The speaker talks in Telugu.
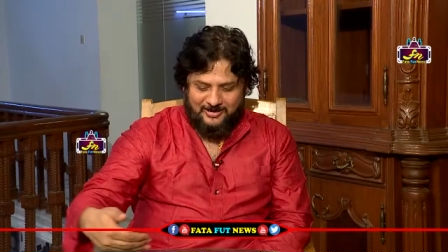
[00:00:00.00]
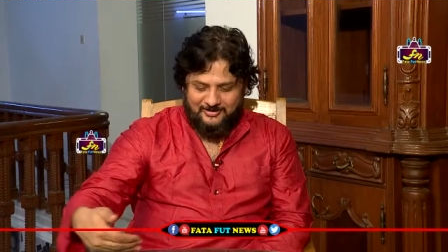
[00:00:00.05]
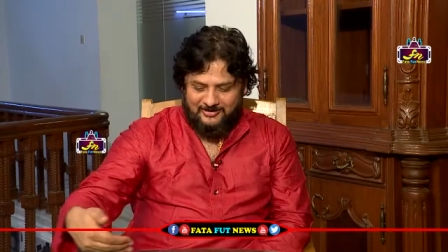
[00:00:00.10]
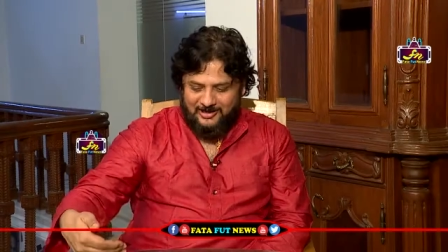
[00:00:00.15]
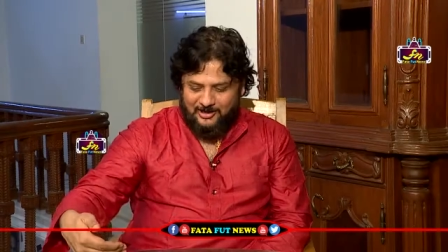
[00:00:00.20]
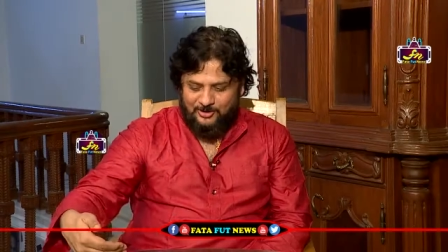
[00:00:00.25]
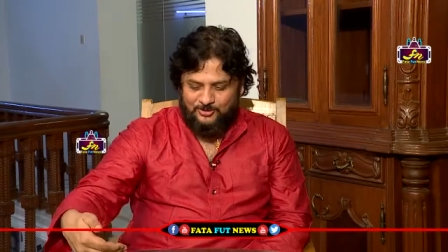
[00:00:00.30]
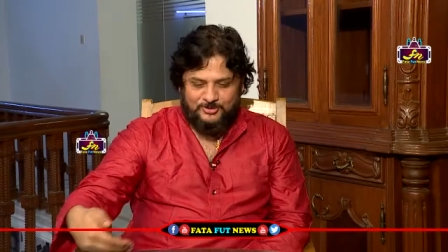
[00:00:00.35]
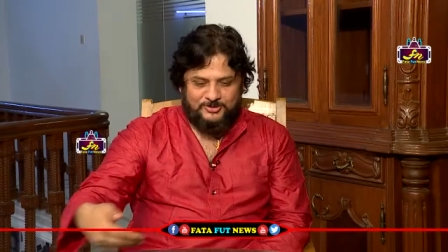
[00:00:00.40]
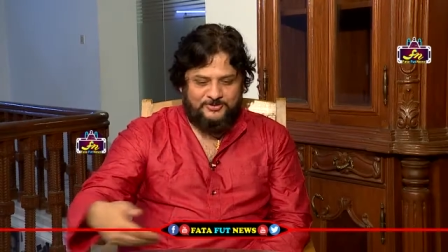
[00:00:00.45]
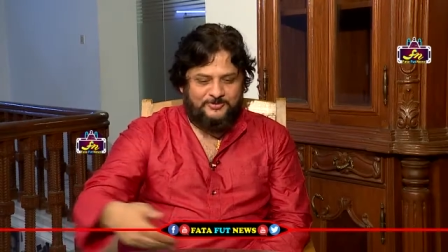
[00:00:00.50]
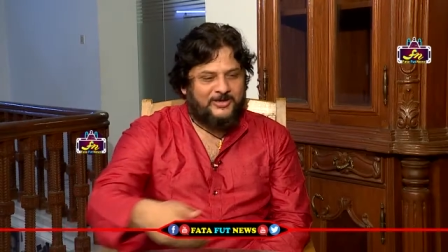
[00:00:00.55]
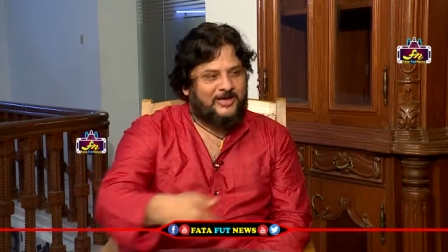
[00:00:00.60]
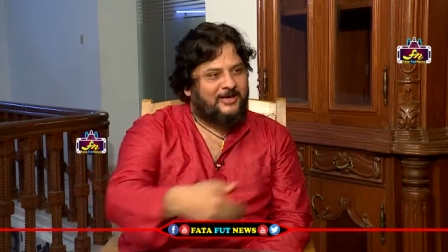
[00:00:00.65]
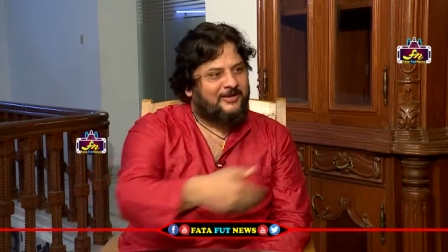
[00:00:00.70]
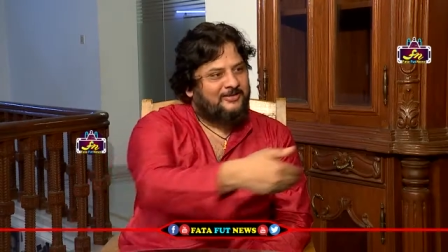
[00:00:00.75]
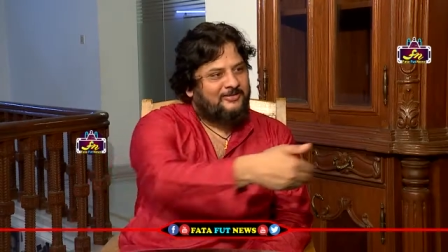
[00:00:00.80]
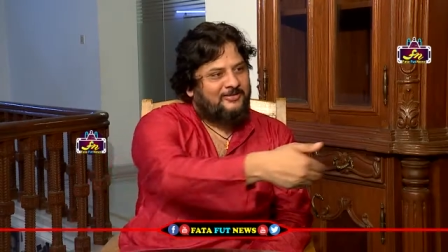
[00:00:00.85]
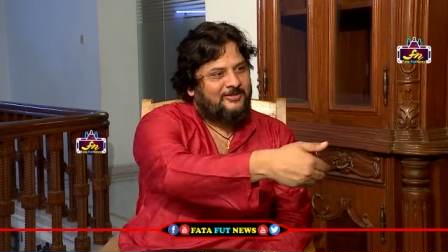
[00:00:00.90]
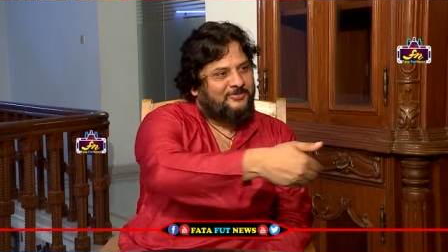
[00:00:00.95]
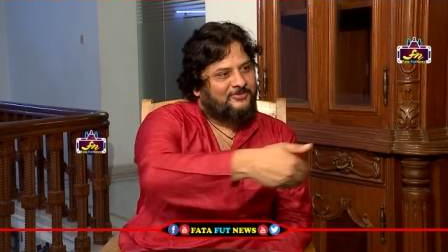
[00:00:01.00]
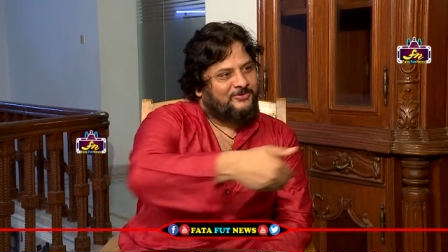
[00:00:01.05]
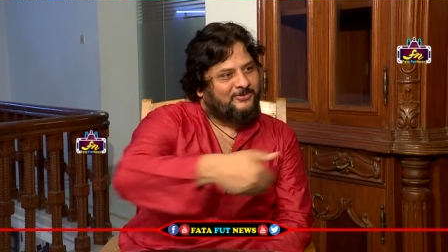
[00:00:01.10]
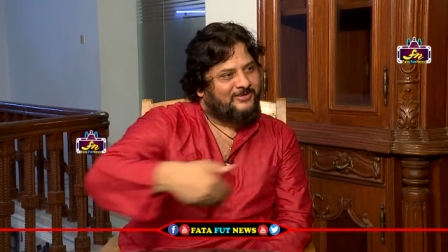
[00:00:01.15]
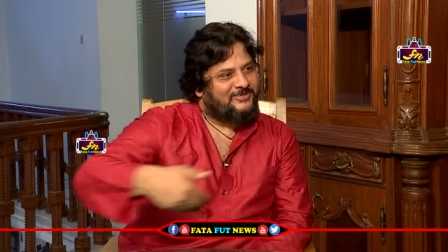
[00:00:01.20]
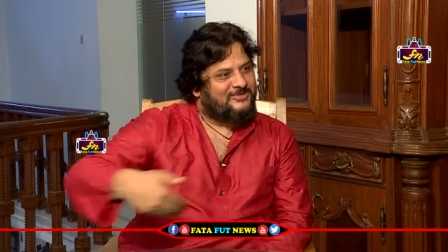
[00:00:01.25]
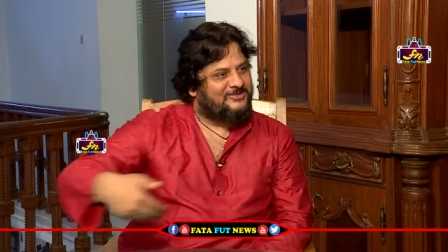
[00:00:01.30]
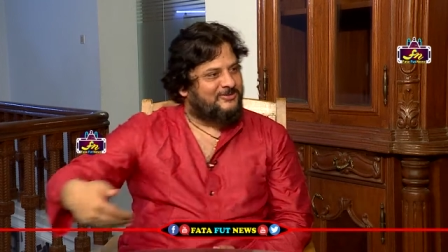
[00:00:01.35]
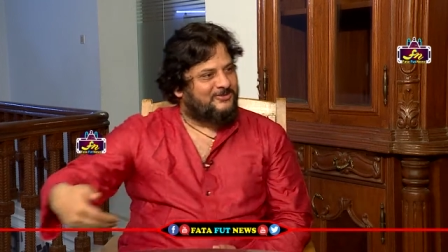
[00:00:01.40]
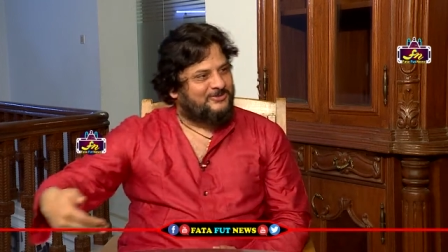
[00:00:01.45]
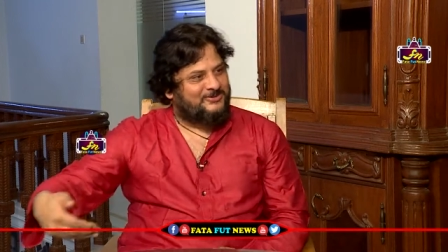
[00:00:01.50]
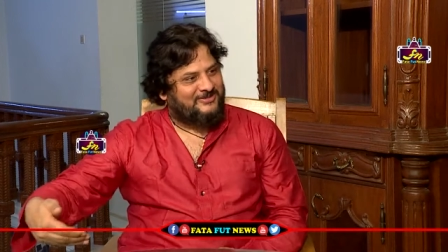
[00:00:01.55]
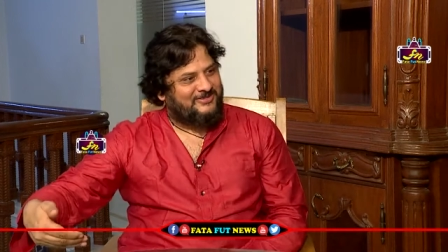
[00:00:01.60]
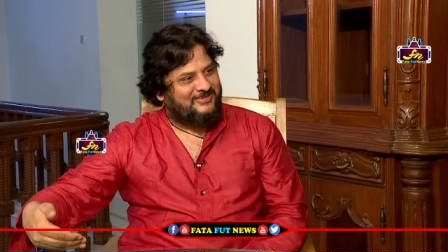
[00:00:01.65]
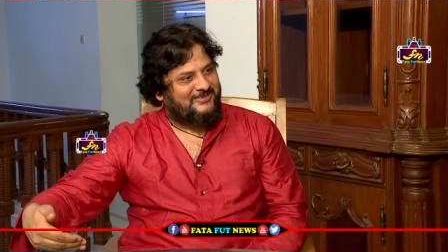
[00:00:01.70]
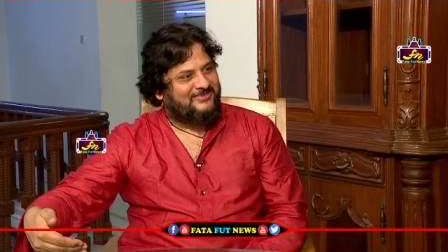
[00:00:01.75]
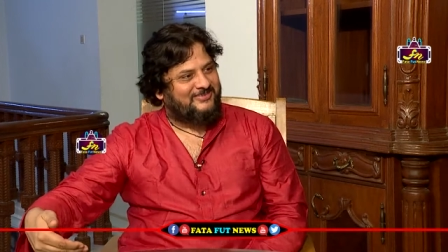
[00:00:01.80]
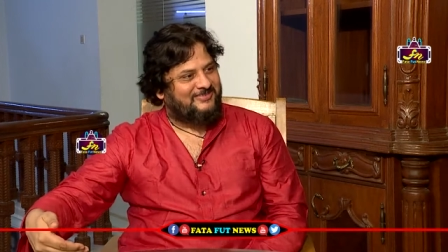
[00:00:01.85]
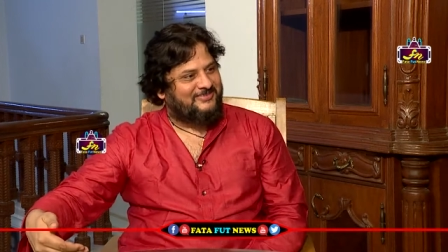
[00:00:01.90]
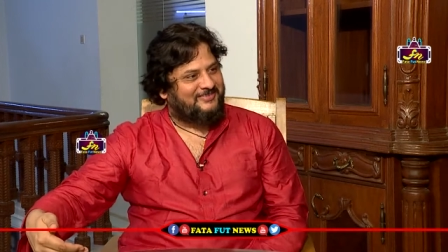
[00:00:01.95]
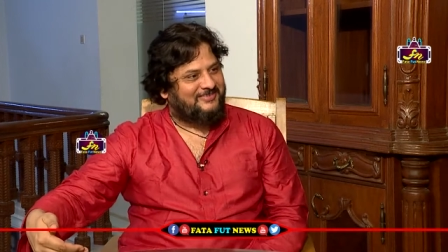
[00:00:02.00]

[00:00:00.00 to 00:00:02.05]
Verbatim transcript: నా కోసమే ఆగిందేమో ఇన్ని సంవత్సరాలు